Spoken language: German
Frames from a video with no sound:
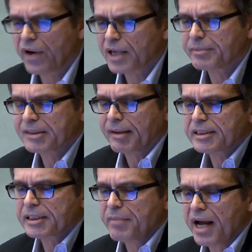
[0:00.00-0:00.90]
Umfrage mit
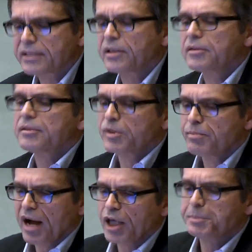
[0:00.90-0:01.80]
20 Märkten,
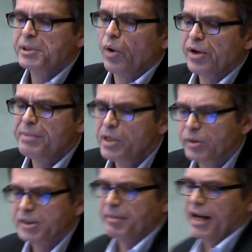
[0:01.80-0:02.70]
zum Beispiel neue
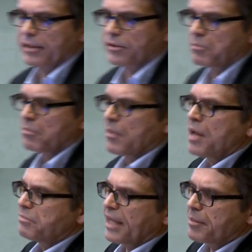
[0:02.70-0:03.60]
Bildungsmärkte.
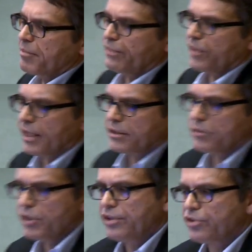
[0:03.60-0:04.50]
Denkt man vielleicht
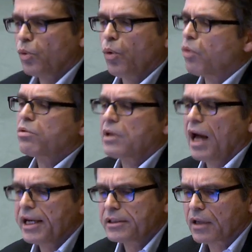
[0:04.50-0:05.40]
nicht so
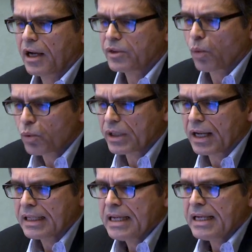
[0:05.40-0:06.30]
gleich dran.
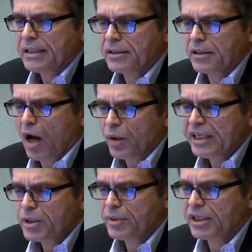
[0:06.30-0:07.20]
Oder äh, auch
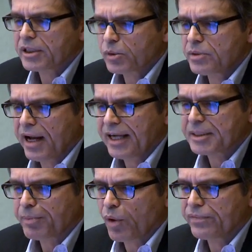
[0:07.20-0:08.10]
individuelle
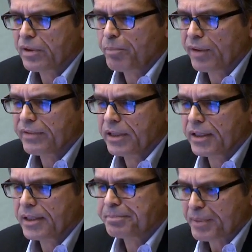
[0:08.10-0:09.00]

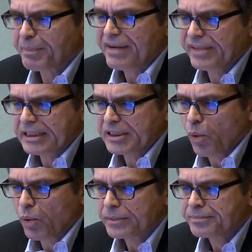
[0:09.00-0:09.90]

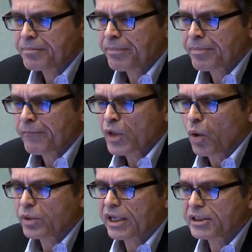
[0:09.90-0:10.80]
Gesundheitsprävention.
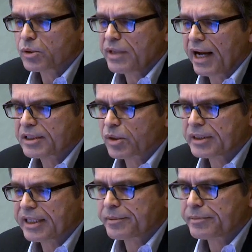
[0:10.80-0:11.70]
oder
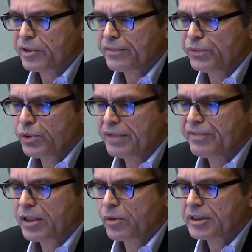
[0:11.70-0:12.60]
Gesundheitskonzepte für
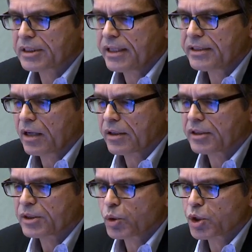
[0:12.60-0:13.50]
Entwicklungsländer
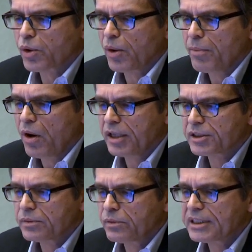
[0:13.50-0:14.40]
oder Social
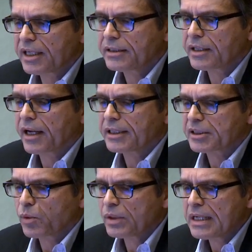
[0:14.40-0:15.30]
Commerce und
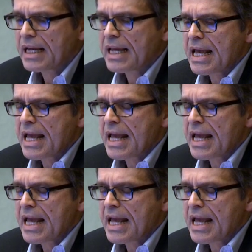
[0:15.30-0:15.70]
Nutzerintegration.